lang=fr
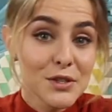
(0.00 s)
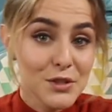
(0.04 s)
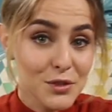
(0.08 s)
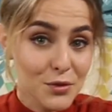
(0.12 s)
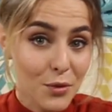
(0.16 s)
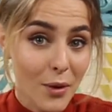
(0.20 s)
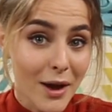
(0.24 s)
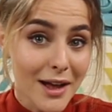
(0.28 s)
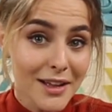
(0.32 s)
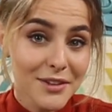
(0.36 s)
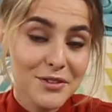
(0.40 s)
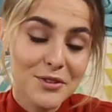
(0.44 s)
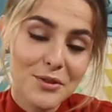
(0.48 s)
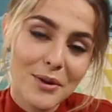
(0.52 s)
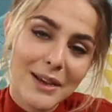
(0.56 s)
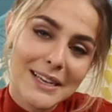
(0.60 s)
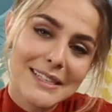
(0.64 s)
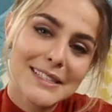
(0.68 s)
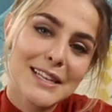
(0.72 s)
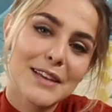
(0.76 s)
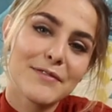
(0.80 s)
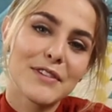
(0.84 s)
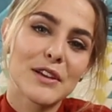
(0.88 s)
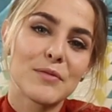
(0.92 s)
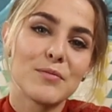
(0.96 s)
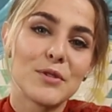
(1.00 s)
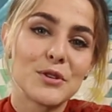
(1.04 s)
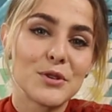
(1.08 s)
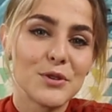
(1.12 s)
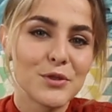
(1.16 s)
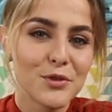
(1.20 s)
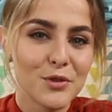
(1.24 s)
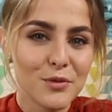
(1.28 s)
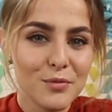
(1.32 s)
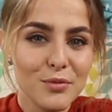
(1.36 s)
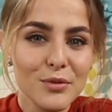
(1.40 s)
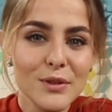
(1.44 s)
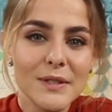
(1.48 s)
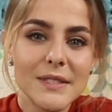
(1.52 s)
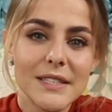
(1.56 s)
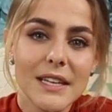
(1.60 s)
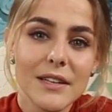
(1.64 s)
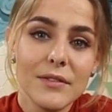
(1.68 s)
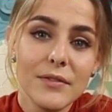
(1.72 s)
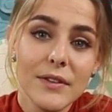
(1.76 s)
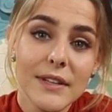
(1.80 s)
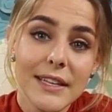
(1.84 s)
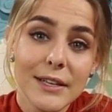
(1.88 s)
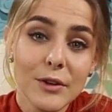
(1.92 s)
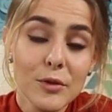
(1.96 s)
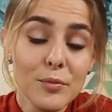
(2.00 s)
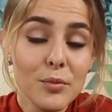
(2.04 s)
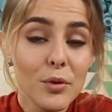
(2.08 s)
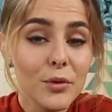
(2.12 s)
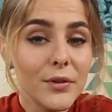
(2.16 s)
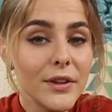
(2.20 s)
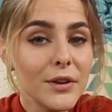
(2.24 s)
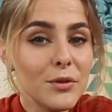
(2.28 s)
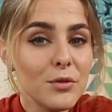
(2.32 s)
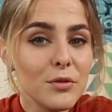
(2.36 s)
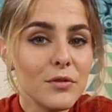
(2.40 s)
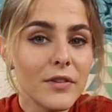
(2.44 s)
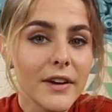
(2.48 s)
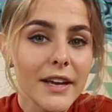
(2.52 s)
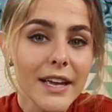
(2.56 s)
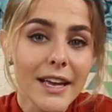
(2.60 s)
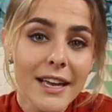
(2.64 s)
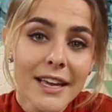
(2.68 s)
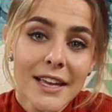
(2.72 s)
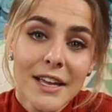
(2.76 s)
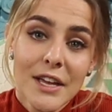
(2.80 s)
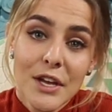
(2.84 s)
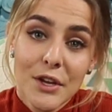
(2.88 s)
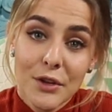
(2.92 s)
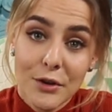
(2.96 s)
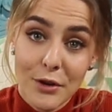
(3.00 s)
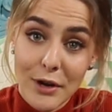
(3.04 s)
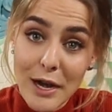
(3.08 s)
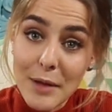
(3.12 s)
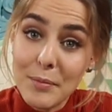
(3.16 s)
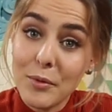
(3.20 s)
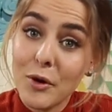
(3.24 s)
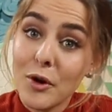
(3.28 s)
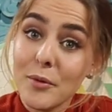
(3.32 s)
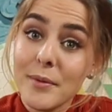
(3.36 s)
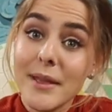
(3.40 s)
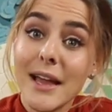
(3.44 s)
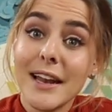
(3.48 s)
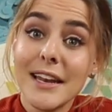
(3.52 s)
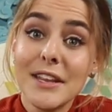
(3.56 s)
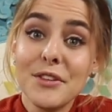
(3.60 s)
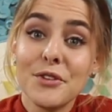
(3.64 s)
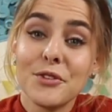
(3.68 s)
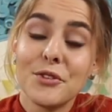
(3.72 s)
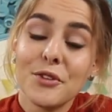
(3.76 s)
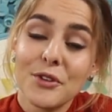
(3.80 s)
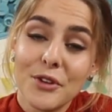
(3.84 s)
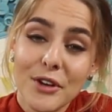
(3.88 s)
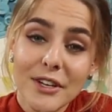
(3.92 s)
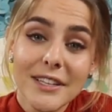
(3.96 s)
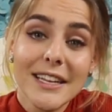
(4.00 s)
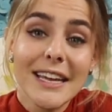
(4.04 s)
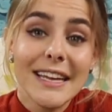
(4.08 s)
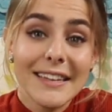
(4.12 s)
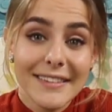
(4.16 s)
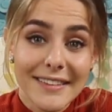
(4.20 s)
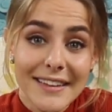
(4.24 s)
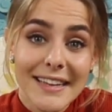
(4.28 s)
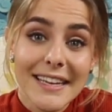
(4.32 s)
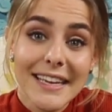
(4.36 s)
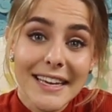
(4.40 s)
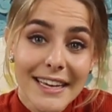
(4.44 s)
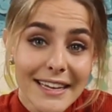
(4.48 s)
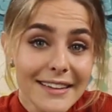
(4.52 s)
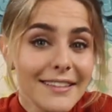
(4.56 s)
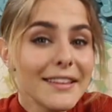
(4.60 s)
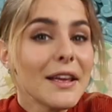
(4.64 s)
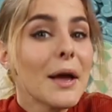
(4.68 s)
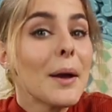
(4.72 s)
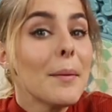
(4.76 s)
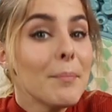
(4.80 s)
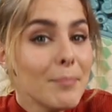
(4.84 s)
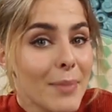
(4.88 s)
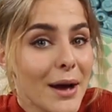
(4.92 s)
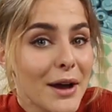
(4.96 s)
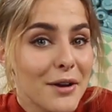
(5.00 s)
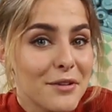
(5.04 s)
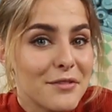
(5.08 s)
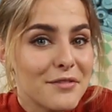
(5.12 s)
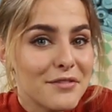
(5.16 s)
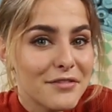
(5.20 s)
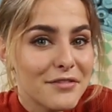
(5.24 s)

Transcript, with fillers: Soit tu restes avec moi jusqu'au bout de cette vidéo pour découvrir que la première ligne de code a été écrite par une